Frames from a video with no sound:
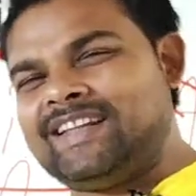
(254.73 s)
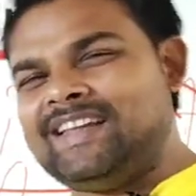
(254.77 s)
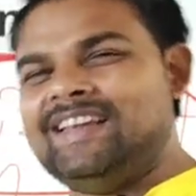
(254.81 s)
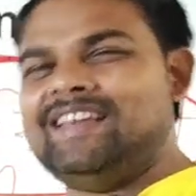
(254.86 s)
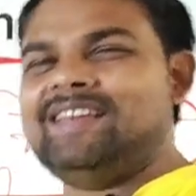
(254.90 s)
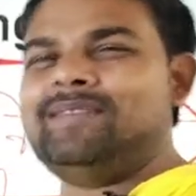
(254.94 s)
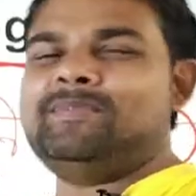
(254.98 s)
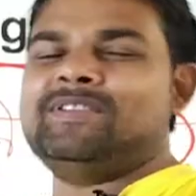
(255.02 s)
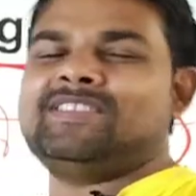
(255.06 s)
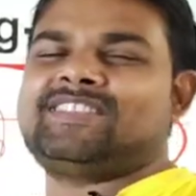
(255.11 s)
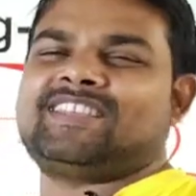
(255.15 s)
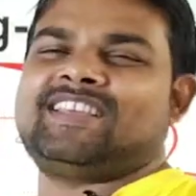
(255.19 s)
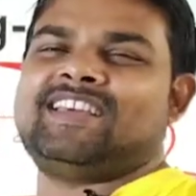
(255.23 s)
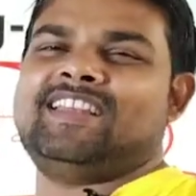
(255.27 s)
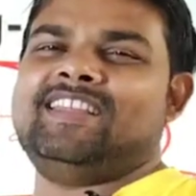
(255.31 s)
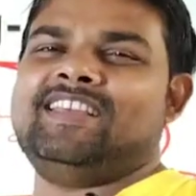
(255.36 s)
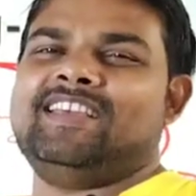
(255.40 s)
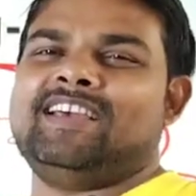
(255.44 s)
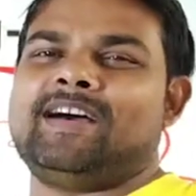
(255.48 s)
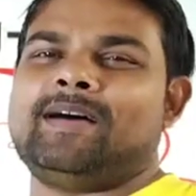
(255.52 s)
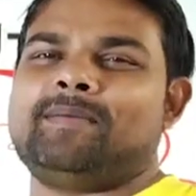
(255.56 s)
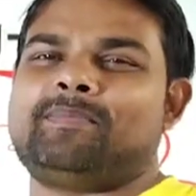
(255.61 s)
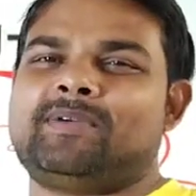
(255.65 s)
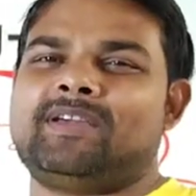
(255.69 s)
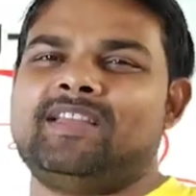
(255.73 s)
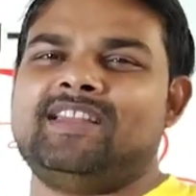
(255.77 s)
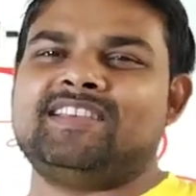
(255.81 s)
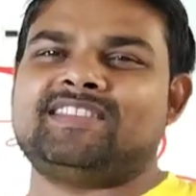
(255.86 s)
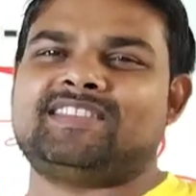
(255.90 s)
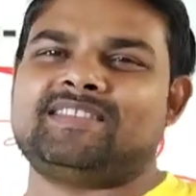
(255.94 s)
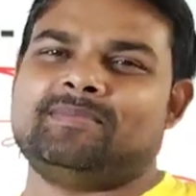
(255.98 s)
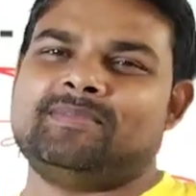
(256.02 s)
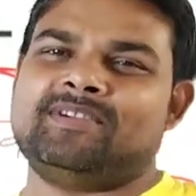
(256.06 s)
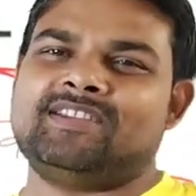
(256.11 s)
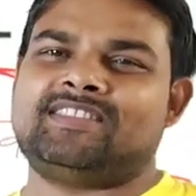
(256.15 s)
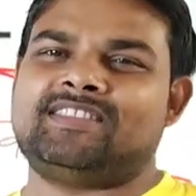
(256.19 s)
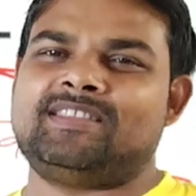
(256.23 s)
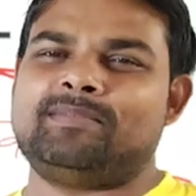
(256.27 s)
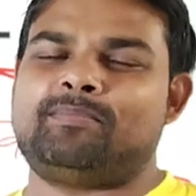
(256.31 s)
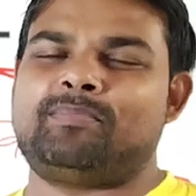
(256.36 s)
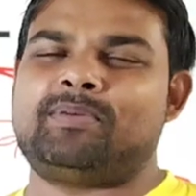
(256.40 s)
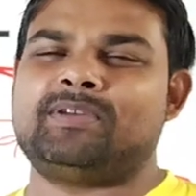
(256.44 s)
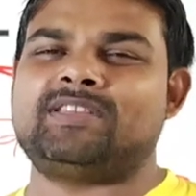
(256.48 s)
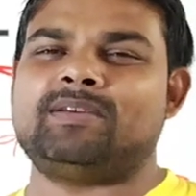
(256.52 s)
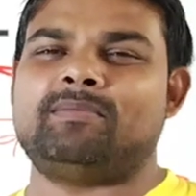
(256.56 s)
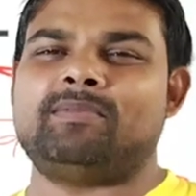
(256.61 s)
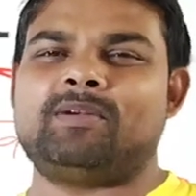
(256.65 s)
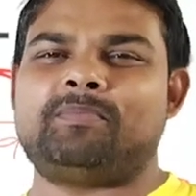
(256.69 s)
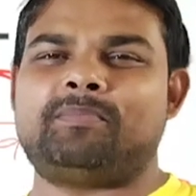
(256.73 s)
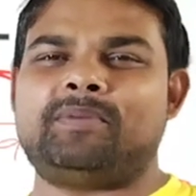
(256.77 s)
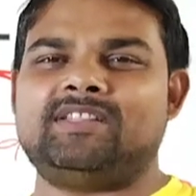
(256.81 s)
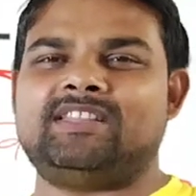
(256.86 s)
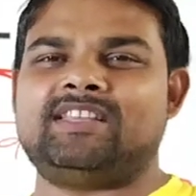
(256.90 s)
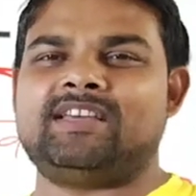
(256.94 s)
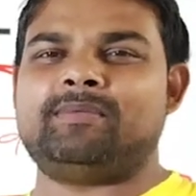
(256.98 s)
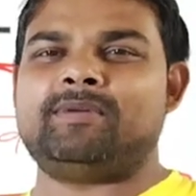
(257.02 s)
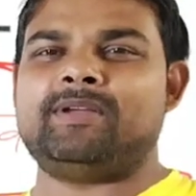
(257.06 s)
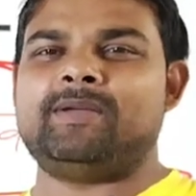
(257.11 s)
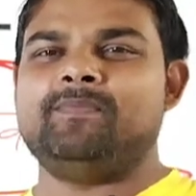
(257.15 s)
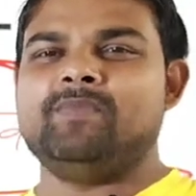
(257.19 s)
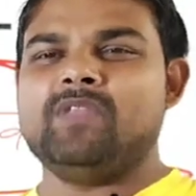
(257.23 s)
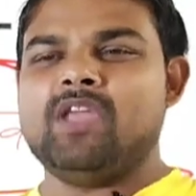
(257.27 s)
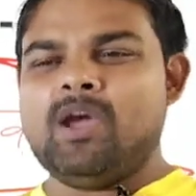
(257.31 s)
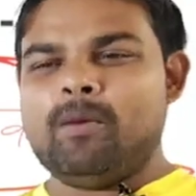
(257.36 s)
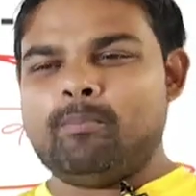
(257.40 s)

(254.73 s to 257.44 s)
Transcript: टीम इसके लिए आपके लिए समर्पित समर्पित है भाई